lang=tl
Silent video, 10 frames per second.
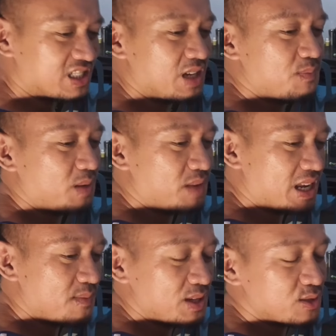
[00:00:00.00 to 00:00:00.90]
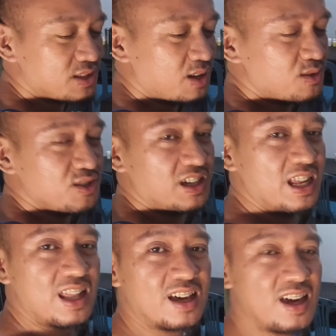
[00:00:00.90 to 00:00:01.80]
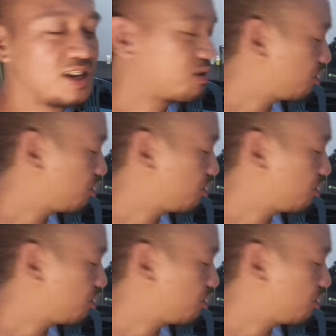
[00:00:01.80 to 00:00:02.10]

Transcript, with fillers: Kasi pag maraming sotanghon yung ilalagay